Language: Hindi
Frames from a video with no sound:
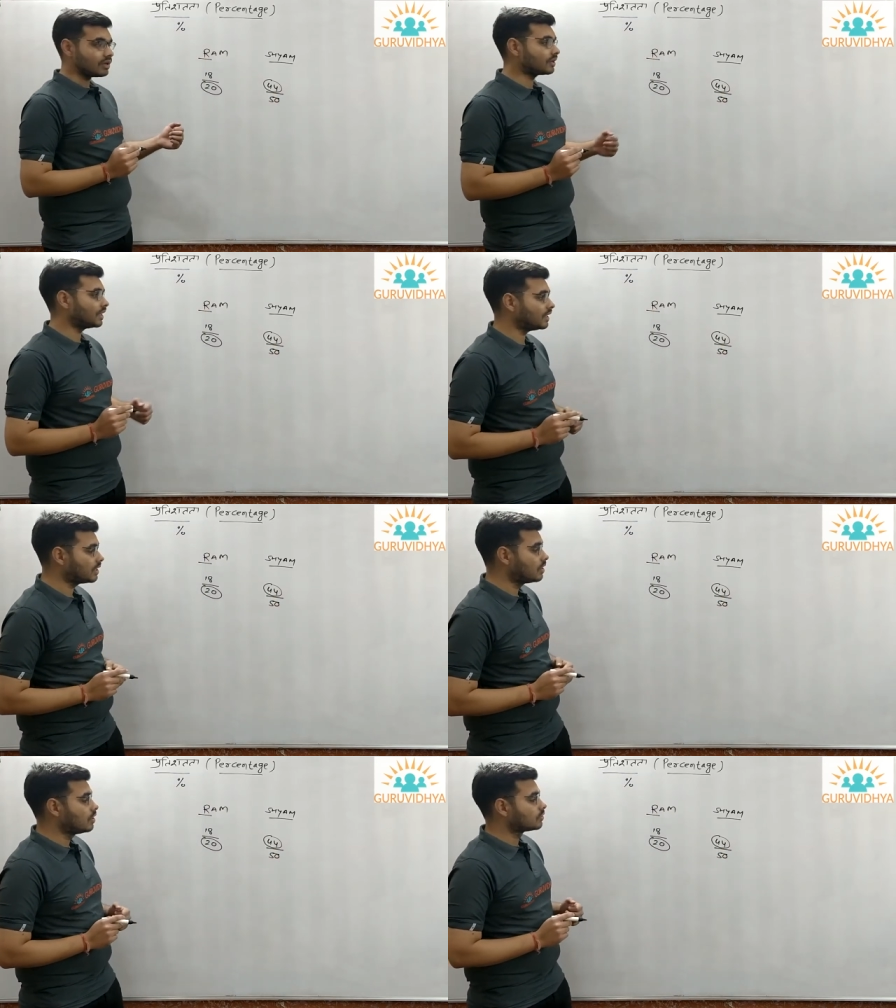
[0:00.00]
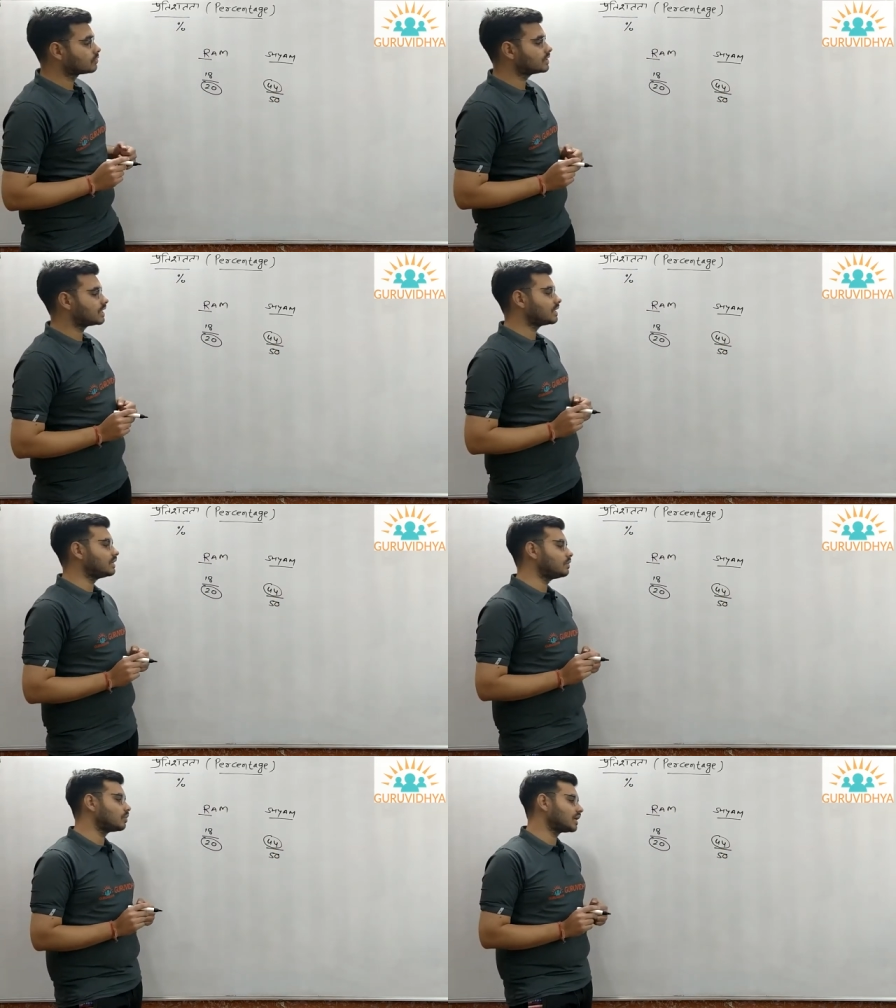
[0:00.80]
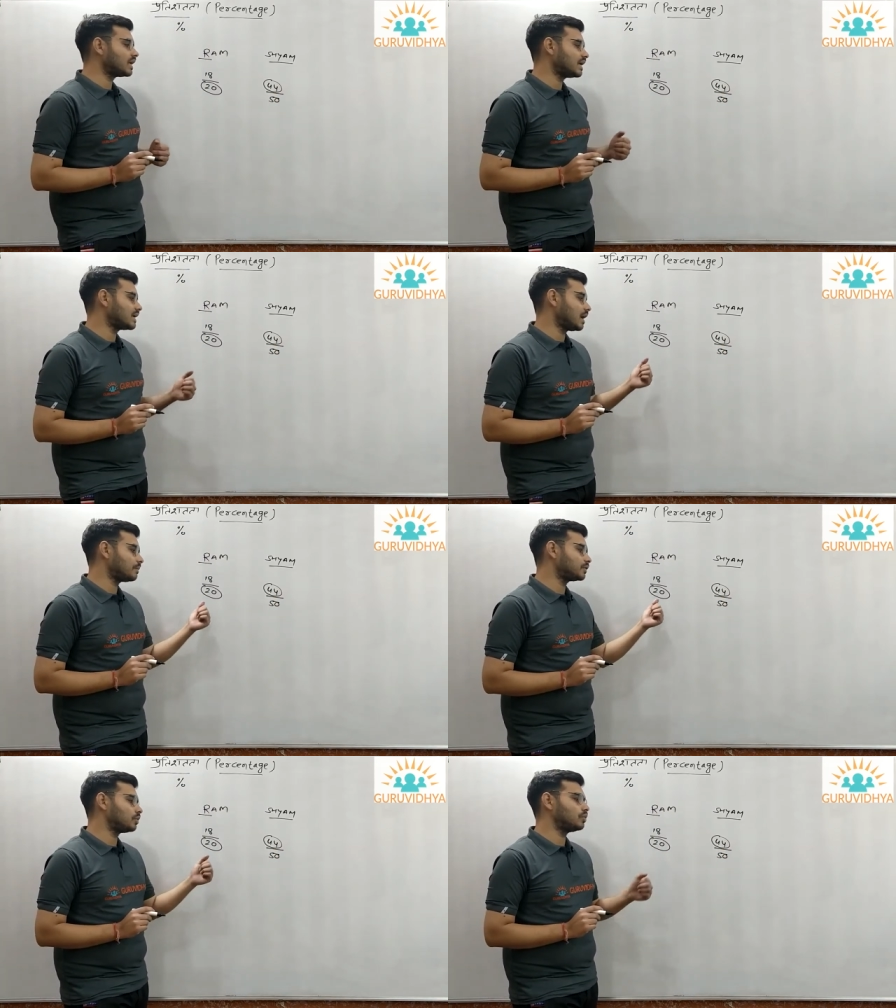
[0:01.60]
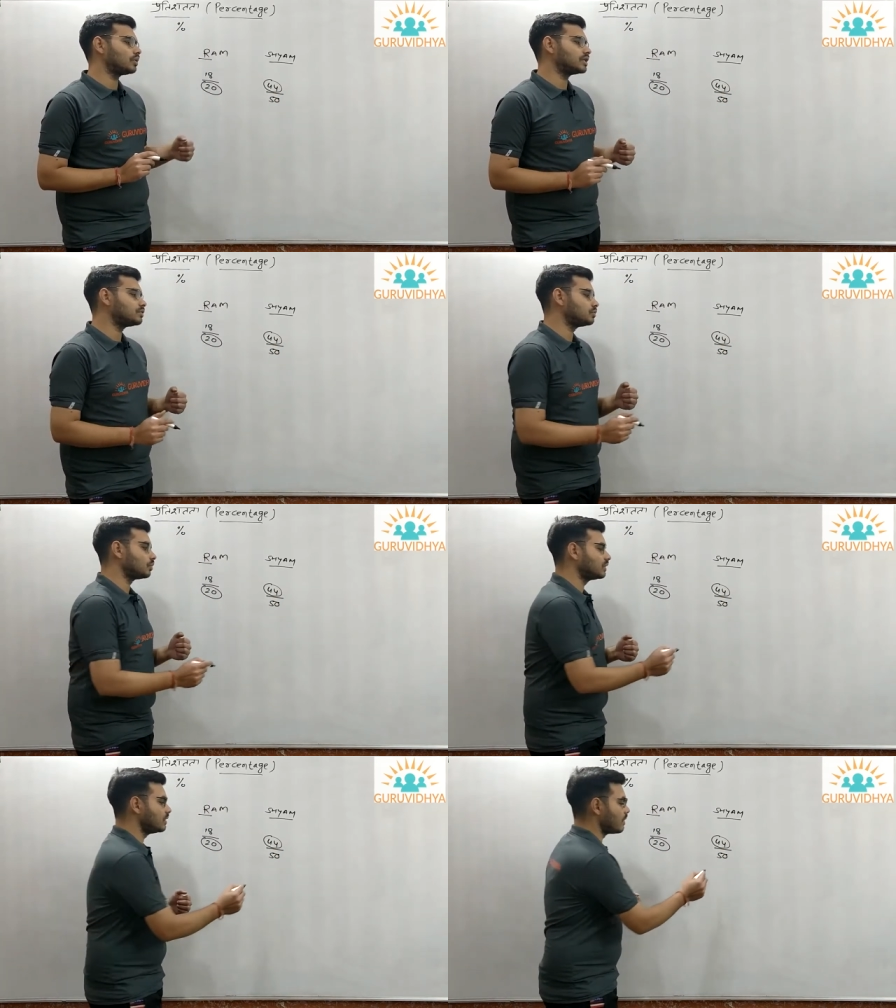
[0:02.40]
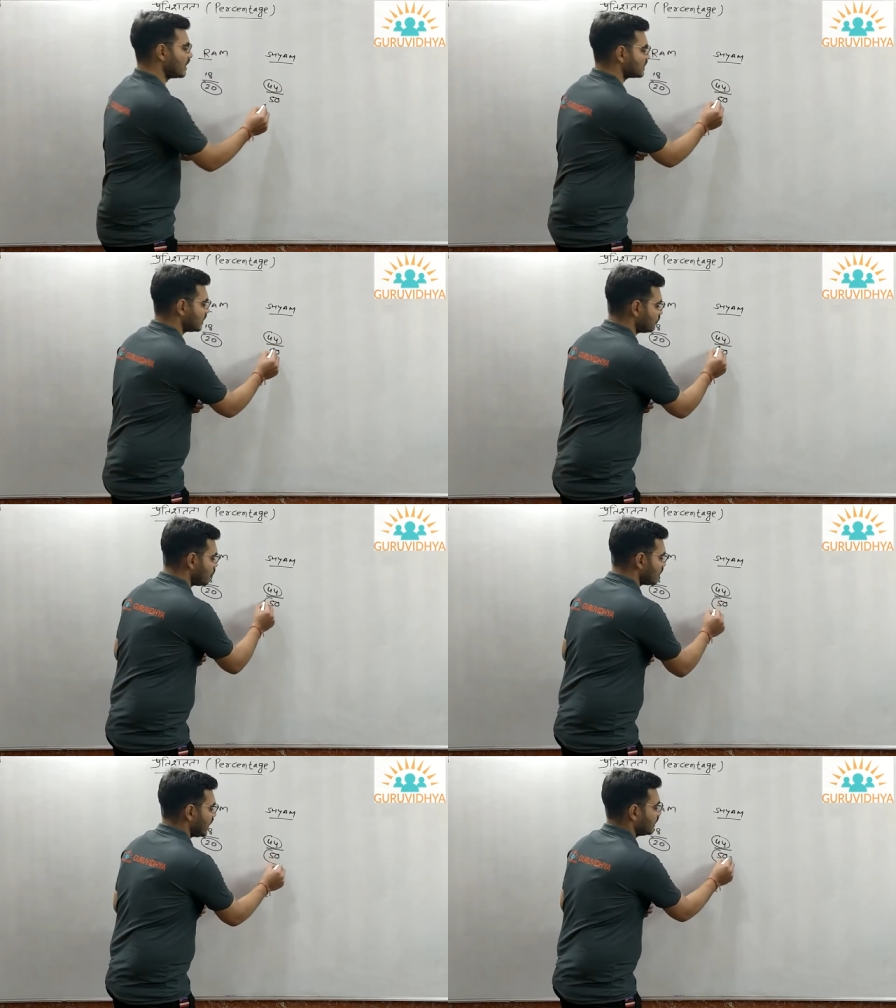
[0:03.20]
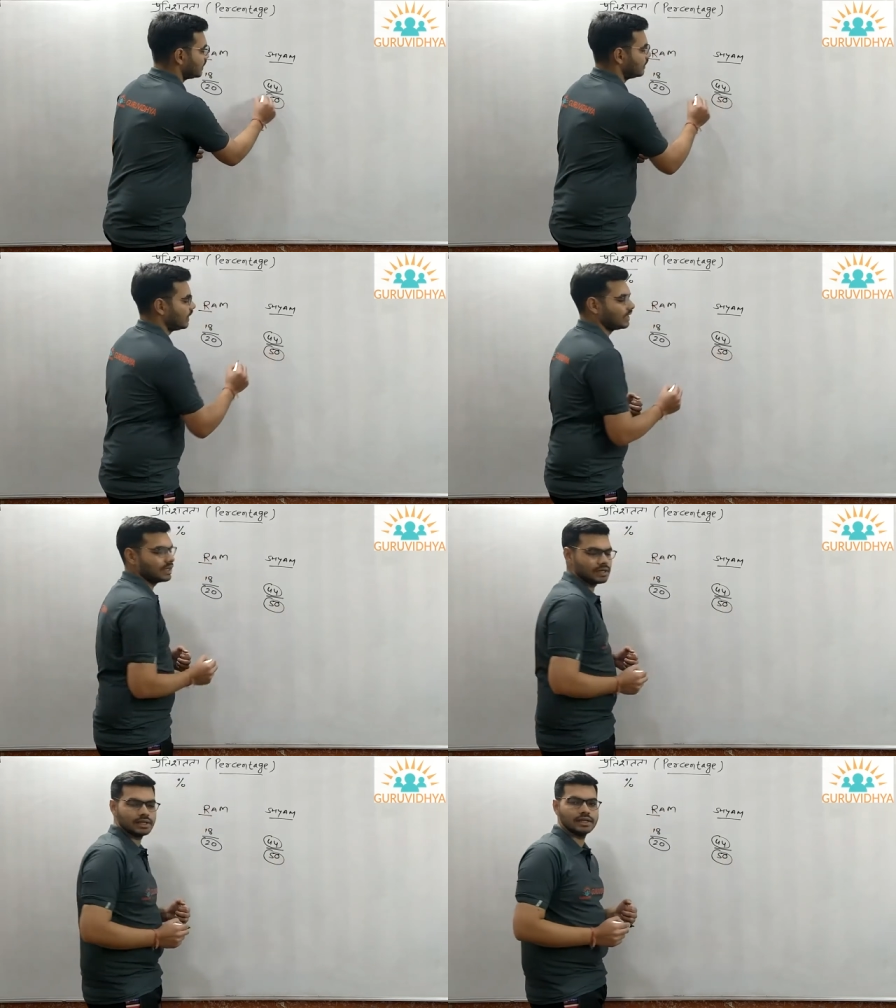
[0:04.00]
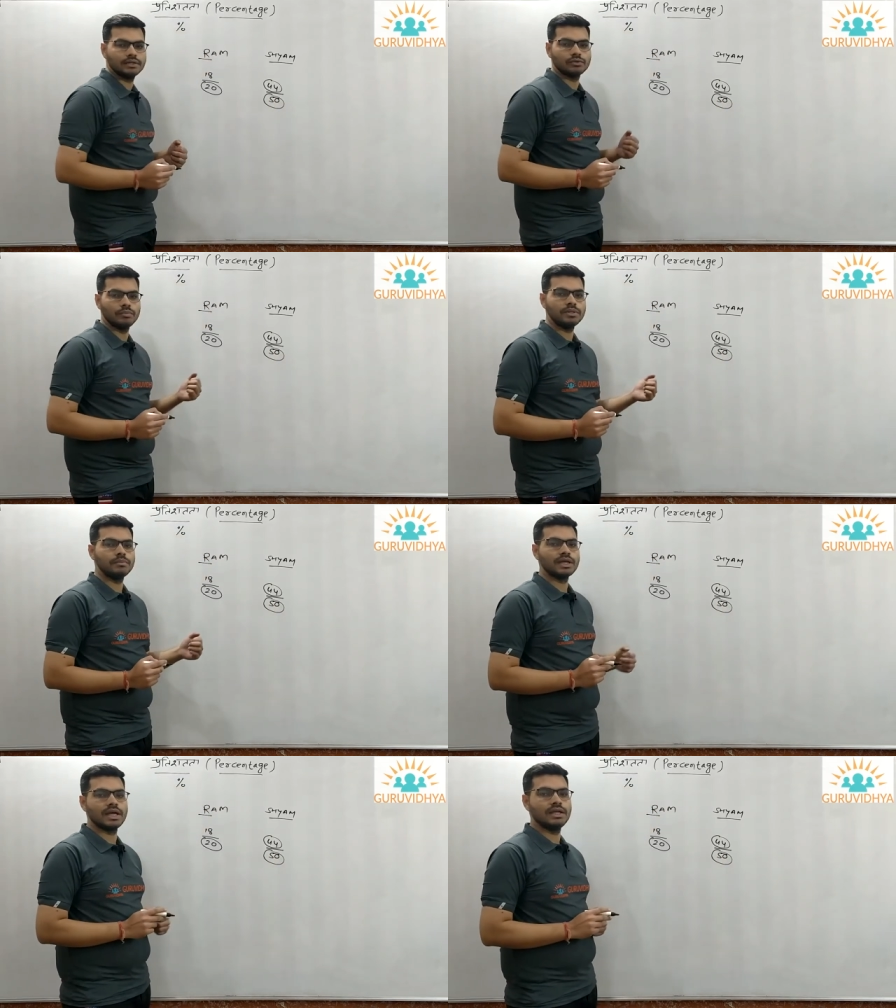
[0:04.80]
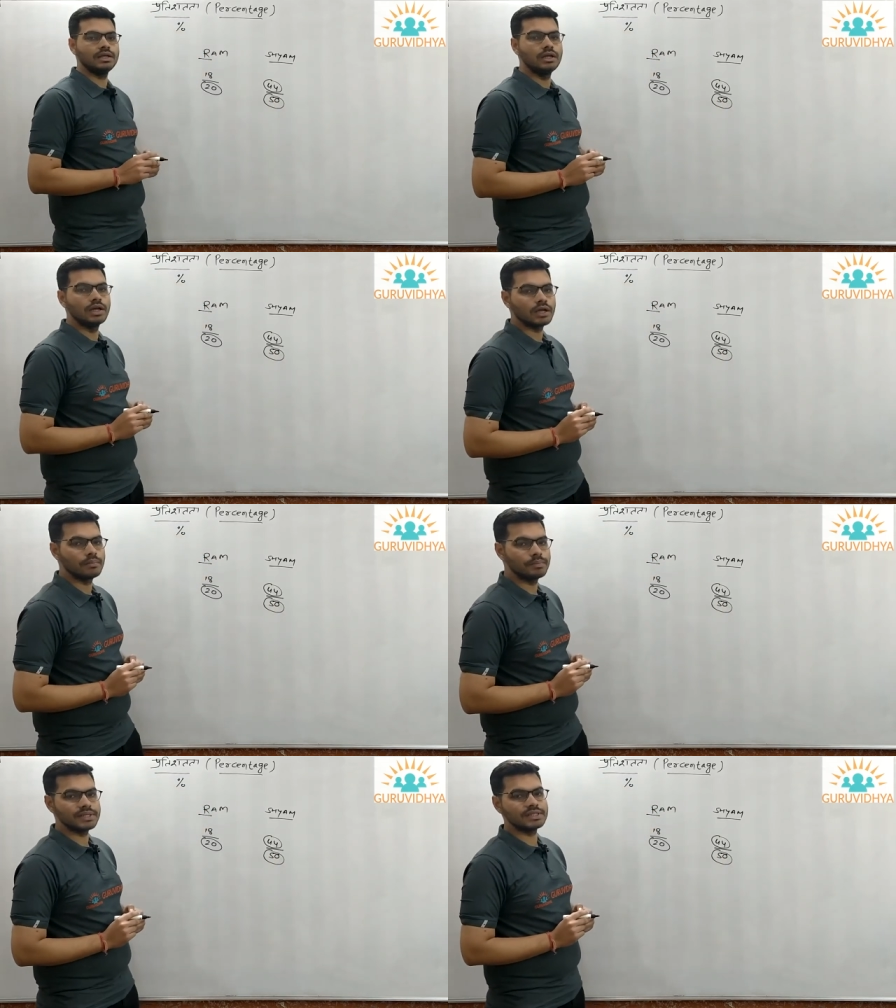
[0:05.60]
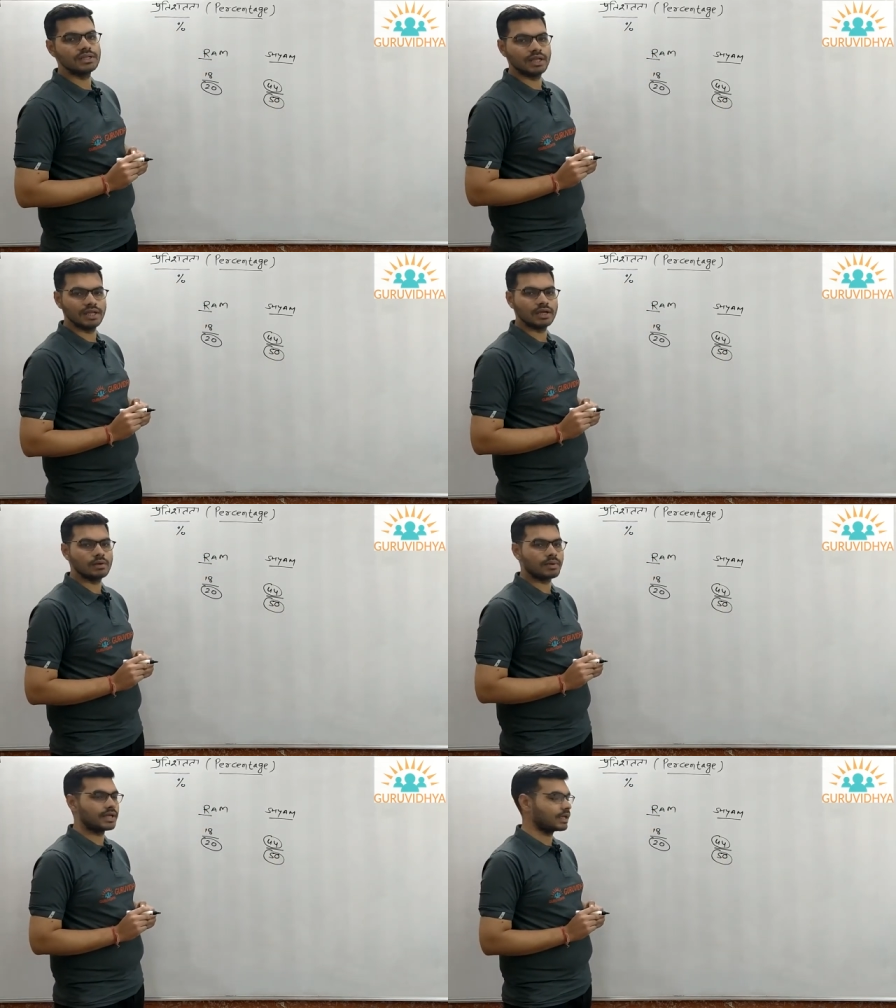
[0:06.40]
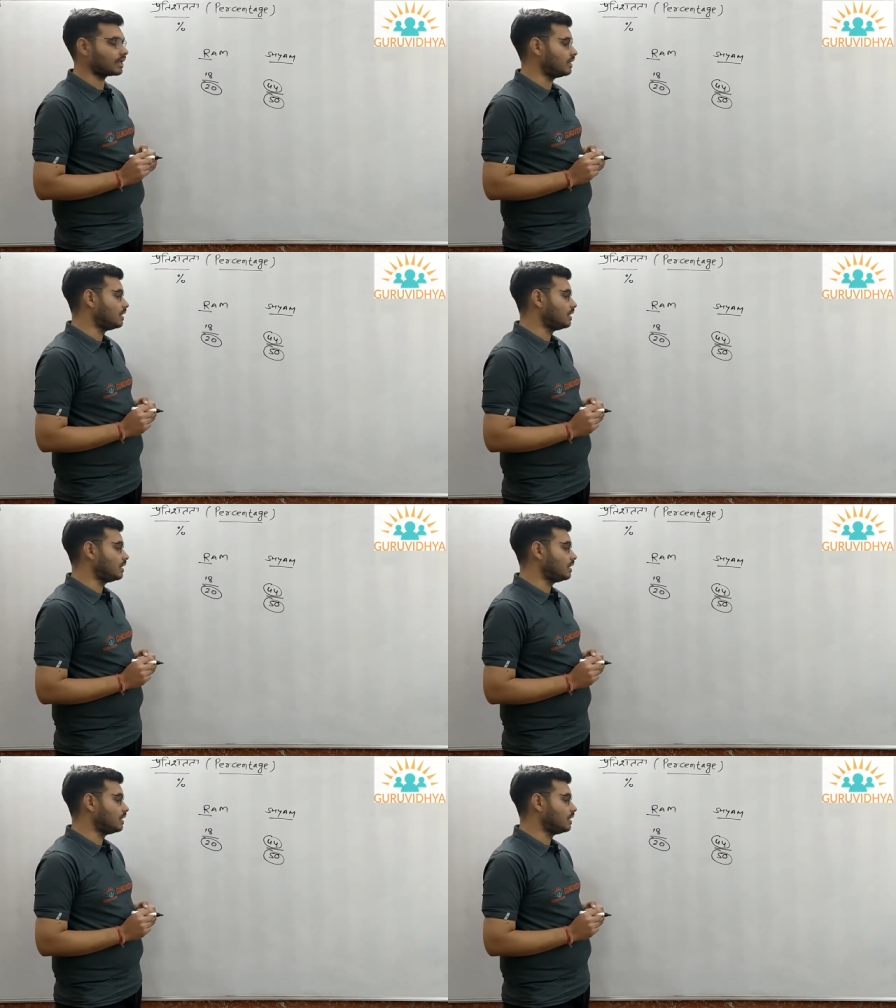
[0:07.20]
ठीक तो जनरली वो कह रहा है यहाँ पर दोनों के जो टोटल मार्क्स हैं वो क्या है अलग अलग है तो हम इनमें क्या है कंपेरिजन नहीं कर पाएंगे